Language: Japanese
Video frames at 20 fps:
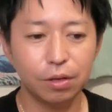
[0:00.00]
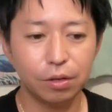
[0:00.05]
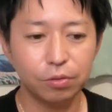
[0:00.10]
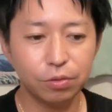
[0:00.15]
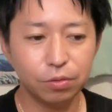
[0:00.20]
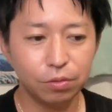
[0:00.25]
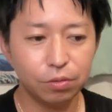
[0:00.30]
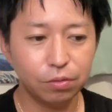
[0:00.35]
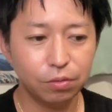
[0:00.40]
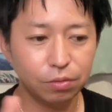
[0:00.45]

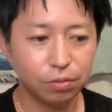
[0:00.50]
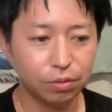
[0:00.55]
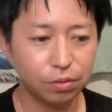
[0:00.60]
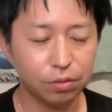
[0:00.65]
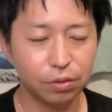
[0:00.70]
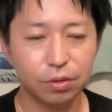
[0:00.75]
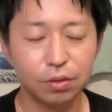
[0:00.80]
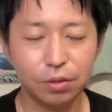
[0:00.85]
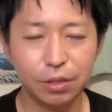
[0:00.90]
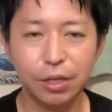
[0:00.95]
その
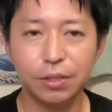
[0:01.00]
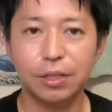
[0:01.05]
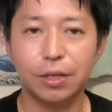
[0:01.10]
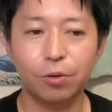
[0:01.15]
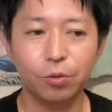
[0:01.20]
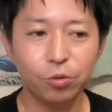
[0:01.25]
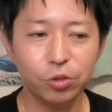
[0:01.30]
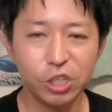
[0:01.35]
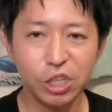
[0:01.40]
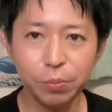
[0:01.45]
なんだ
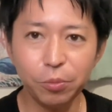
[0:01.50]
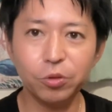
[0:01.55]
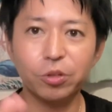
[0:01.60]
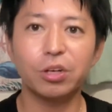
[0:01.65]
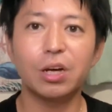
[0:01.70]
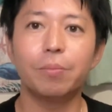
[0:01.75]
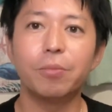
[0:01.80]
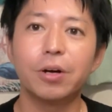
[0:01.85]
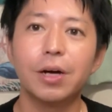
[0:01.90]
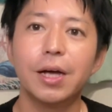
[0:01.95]
ろう規模
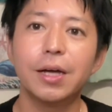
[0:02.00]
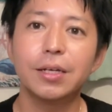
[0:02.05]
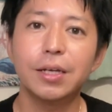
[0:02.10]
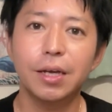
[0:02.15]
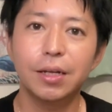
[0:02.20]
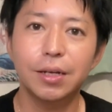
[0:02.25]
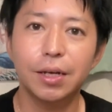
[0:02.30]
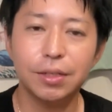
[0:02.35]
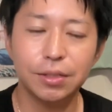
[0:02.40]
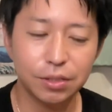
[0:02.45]
とかも関
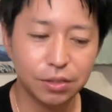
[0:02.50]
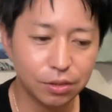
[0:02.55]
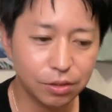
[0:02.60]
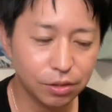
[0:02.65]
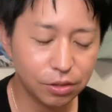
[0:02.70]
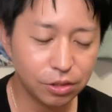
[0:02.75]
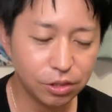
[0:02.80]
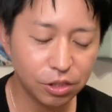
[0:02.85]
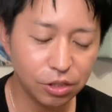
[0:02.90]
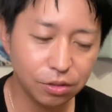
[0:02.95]
係ないんです
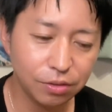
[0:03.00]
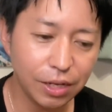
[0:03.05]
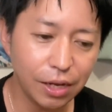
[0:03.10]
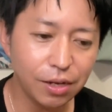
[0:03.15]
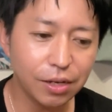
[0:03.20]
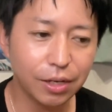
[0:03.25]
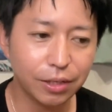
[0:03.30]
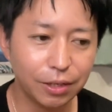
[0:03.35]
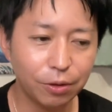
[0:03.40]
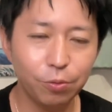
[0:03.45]
地球な
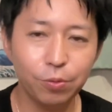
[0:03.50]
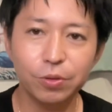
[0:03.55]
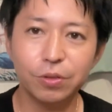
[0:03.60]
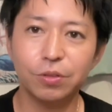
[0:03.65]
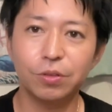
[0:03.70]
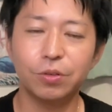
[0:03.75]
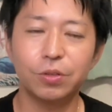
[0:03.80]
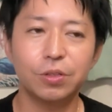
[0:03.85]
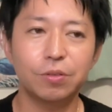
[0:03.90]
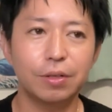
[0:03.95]
んかね多
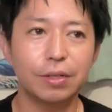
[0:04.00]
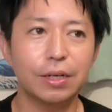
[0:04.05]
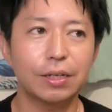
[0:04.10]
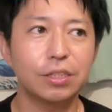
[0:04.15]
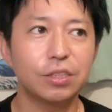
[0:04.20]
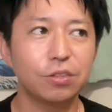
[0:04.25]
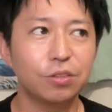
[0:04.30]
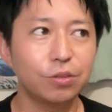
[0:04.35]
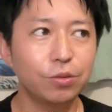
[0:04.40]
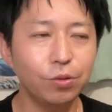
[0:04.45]
くの人はだか
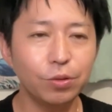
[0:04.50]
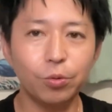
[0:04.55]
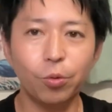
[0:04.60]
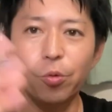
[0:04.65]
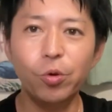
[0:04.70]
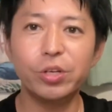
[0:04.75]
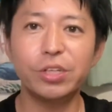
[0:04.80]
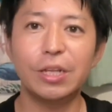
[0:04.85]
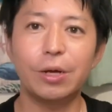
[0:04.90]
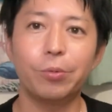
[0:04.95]
らすごい
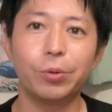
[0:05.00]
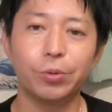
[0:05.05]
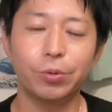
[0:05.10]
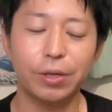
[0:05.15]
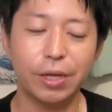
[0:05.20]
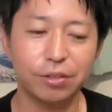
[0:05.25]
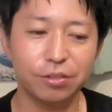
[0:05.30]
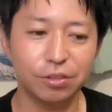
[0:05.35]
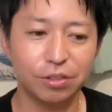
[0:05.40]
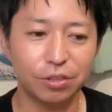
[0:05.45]
大きなこと
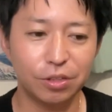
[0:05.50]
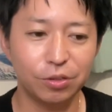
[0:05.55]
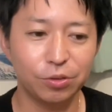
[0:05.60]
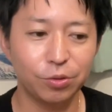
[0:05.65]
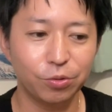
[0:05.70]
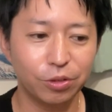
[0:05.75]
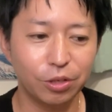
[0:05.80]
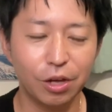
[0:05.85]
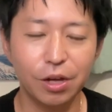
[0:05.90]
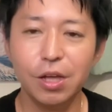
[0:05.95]
をやるっていう
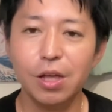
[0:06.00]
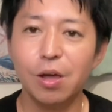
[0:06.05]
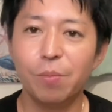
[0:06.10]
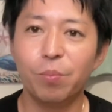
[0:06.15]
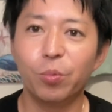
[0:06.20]
ような